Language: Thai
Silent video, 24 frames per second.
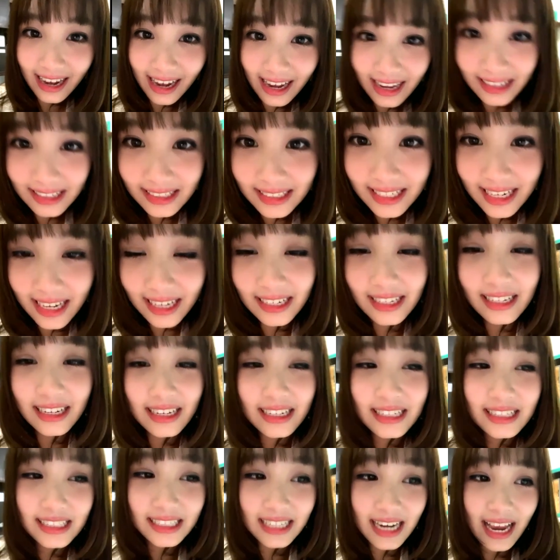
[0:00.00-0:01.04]
คะเซต
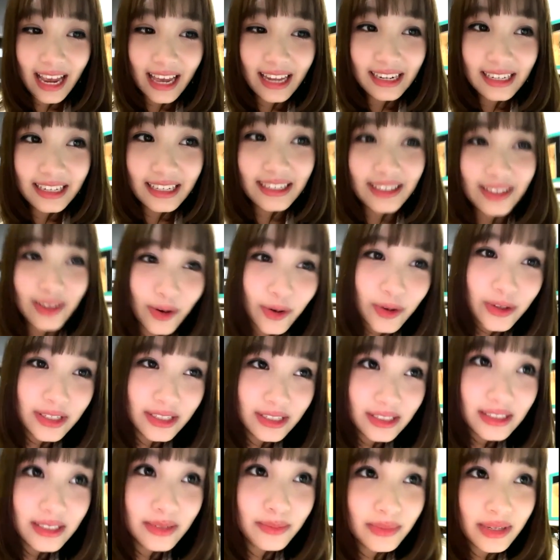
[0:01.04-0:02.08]
Giant Kiddo ซึ่
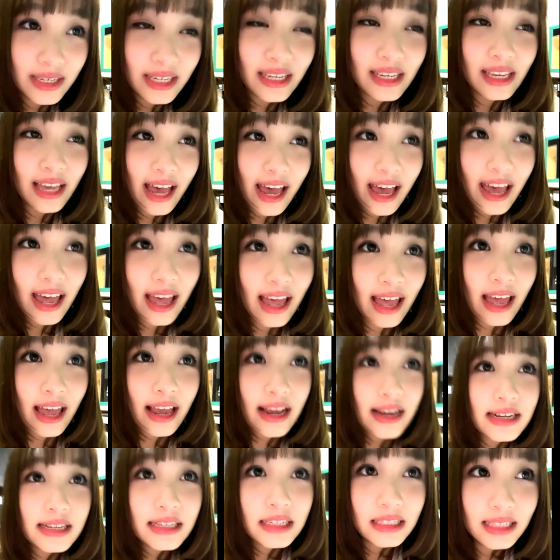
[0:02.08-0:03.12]
งจะมีแค่
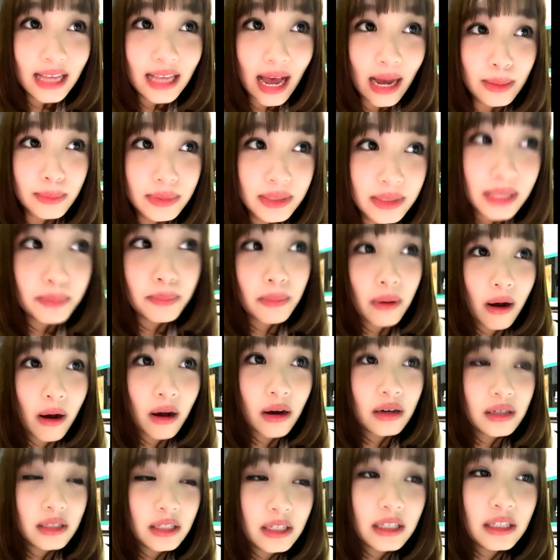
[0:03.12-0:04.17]
สามสิบอ
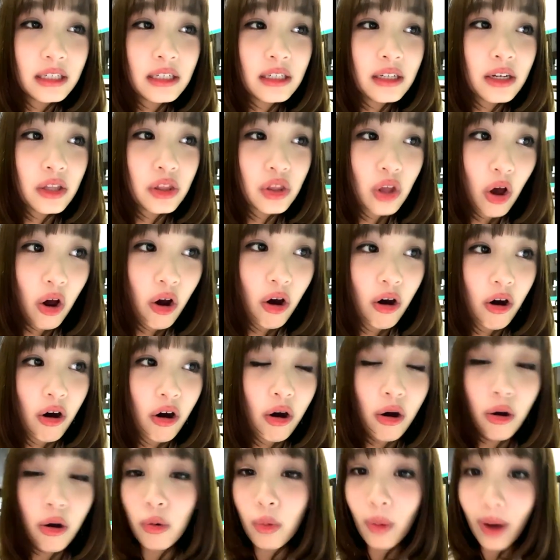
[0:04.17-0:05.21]
อเดอร์ต่อ
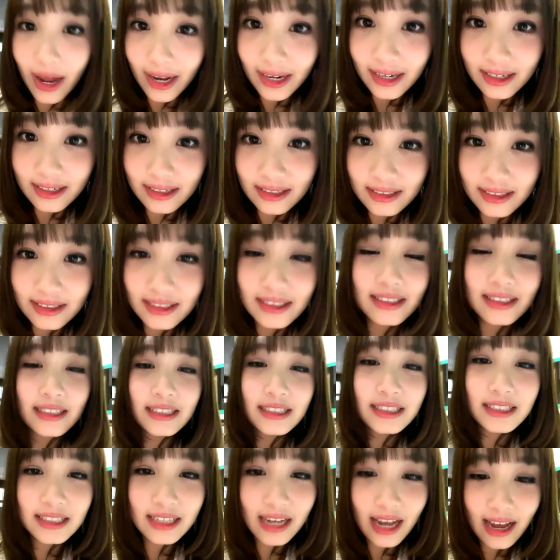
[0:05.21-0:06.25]
วัน
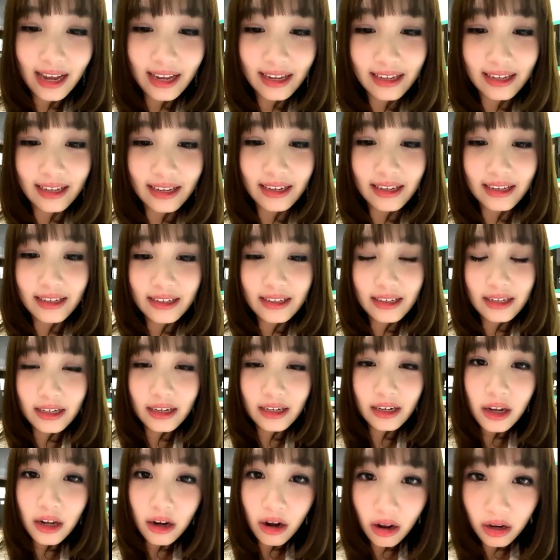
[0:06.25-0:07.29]
ใช่
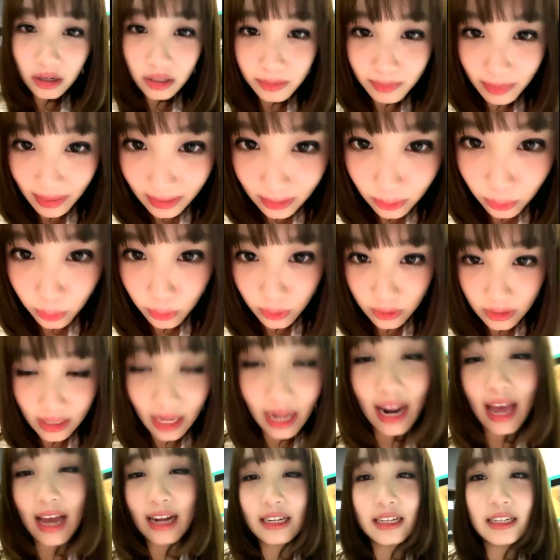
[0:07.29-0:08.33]
ก็ไปดูตา
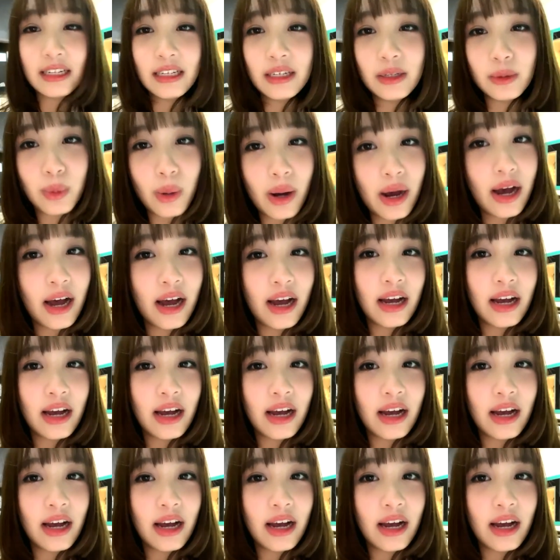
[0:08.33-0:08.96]
รางดีๆว่า